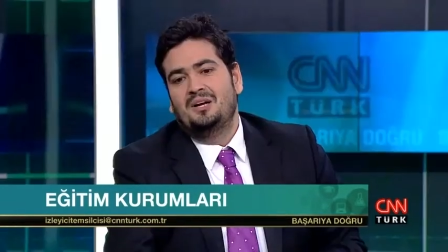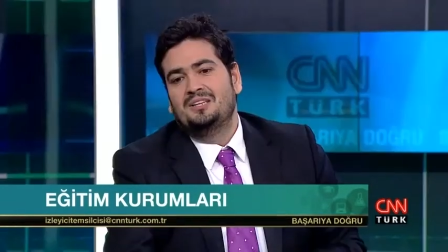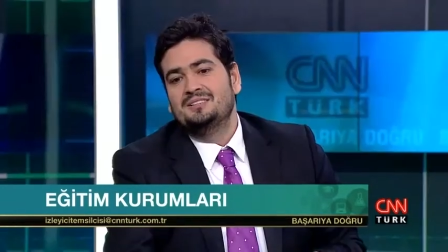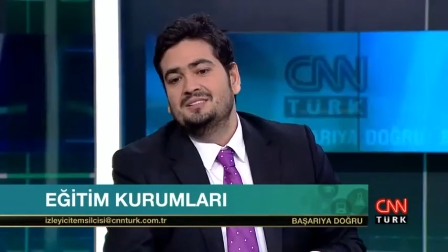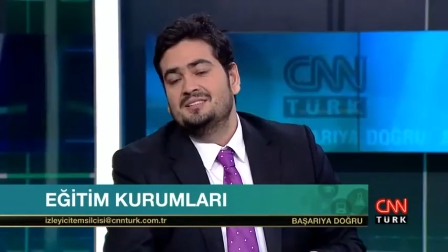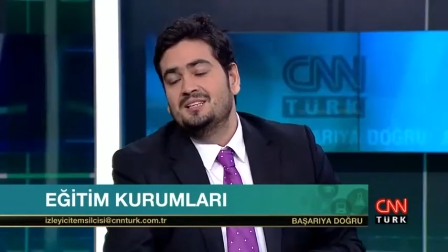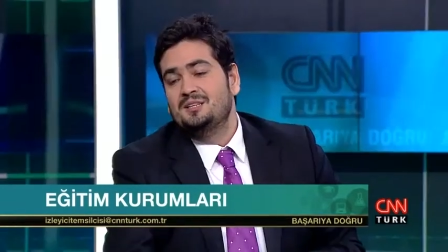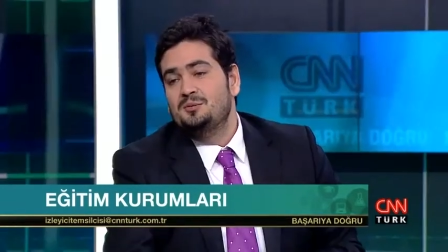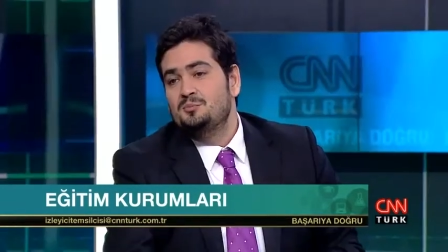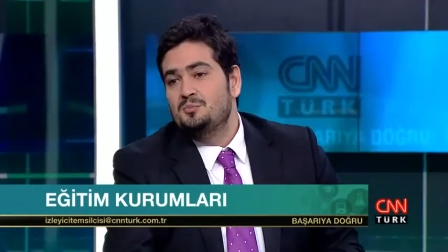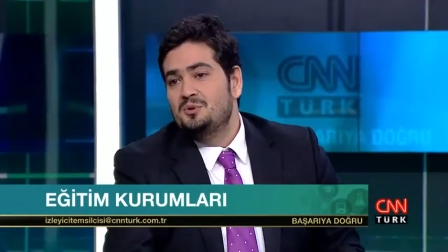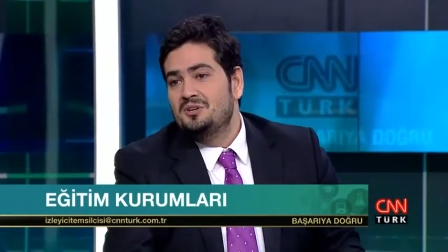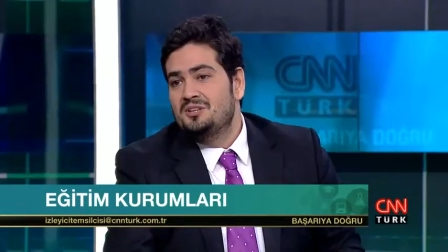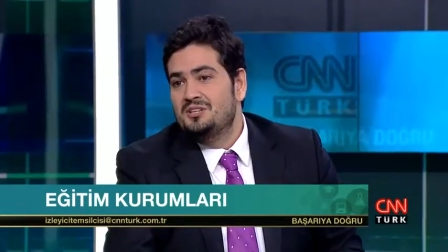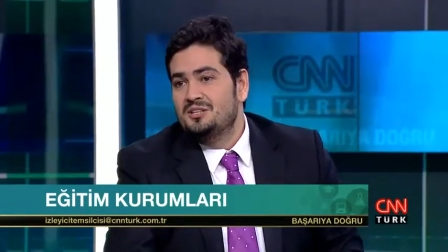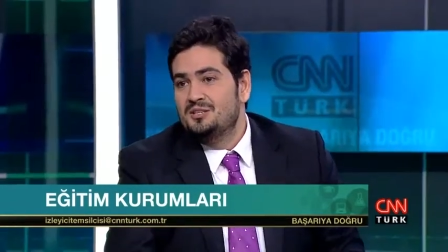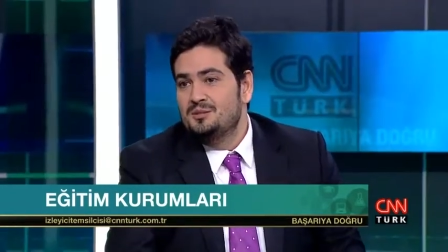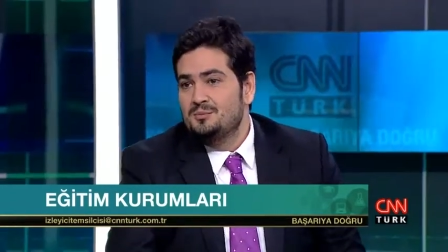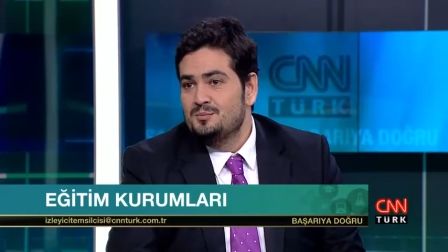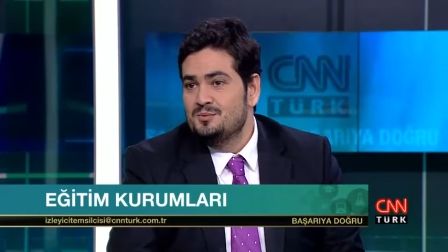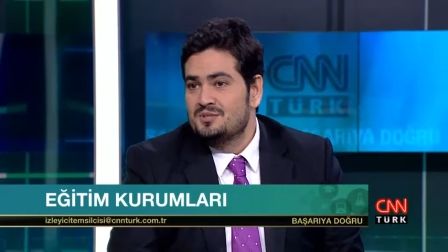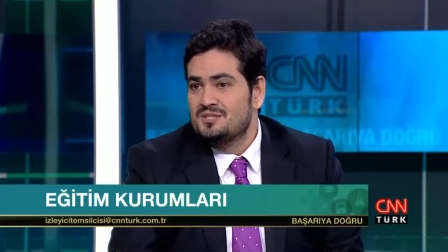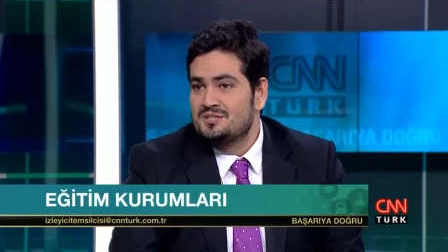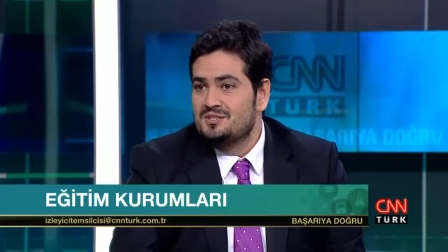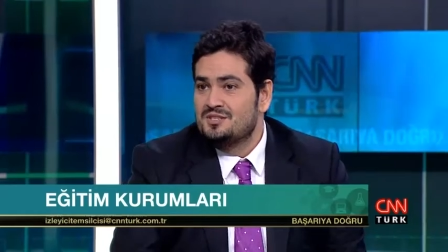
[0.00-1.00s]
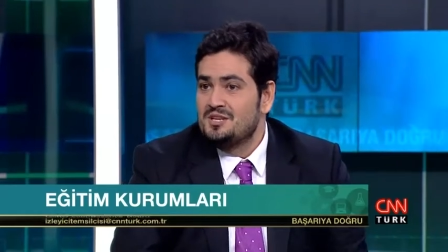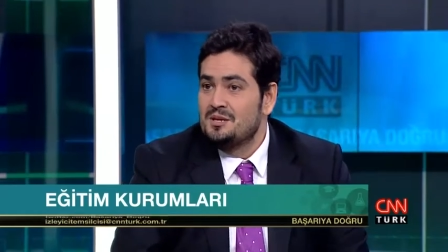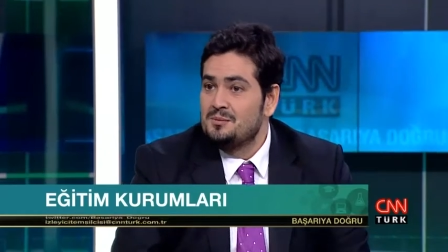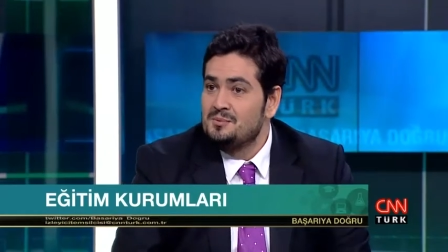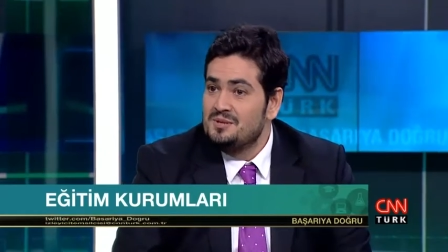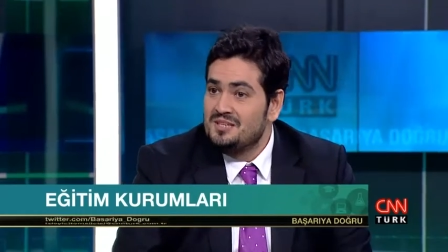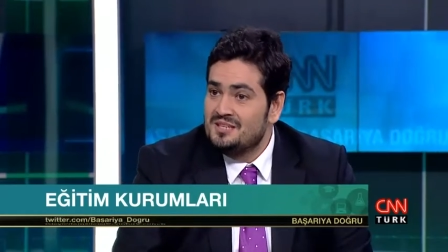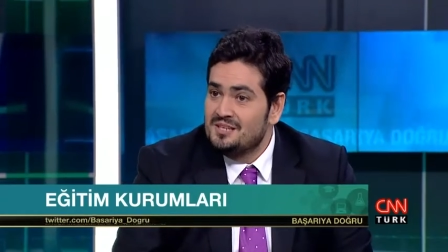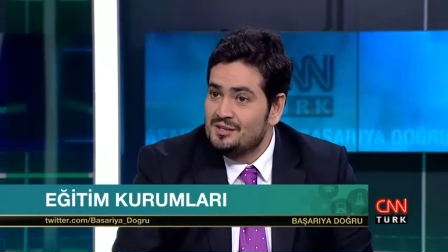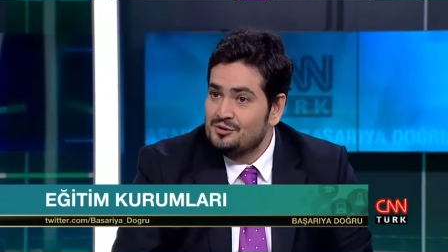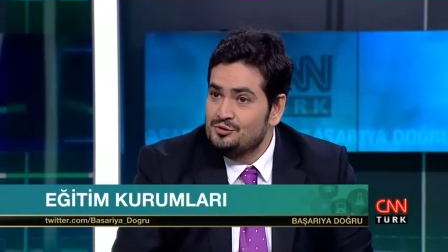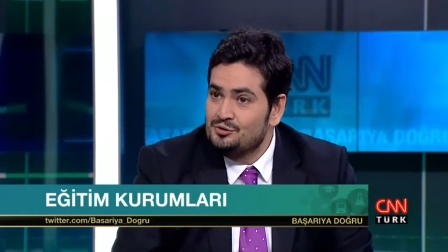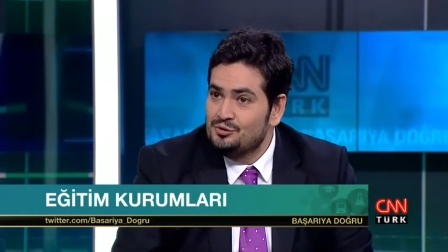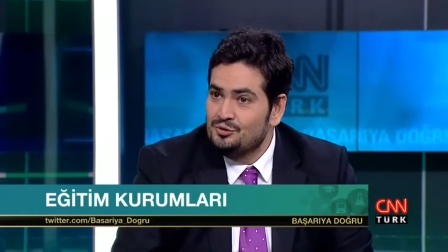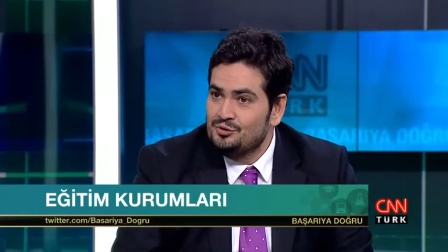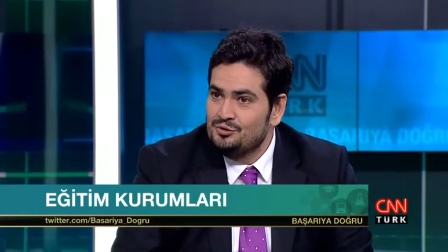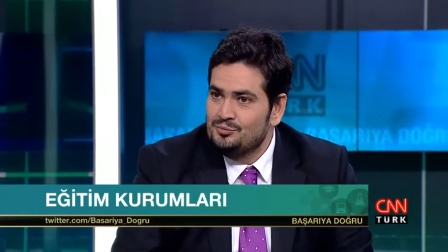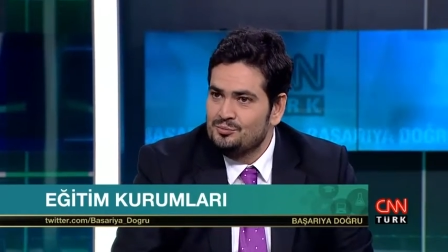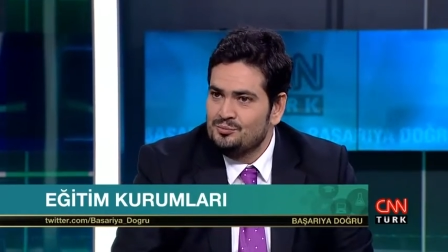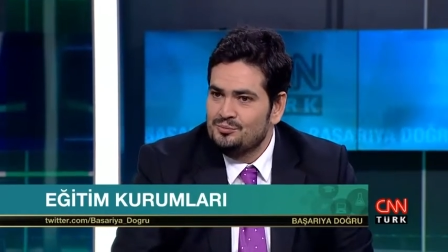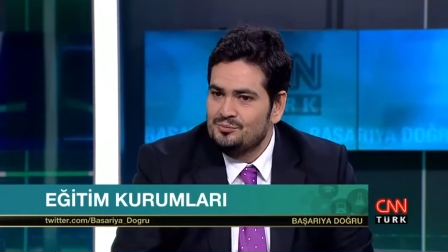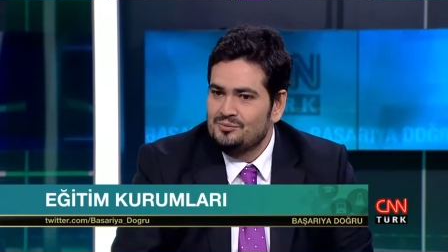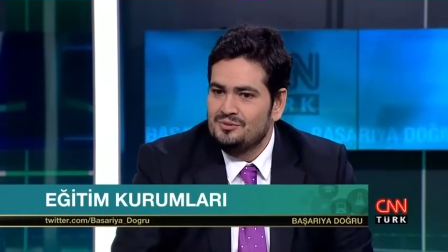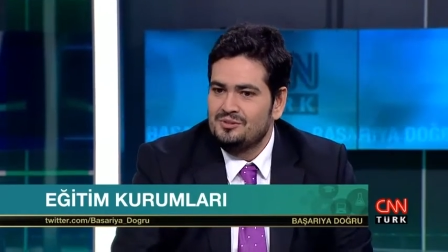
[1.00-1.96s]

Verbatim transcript: Sayın Bakanımızı tebrik ediyorum.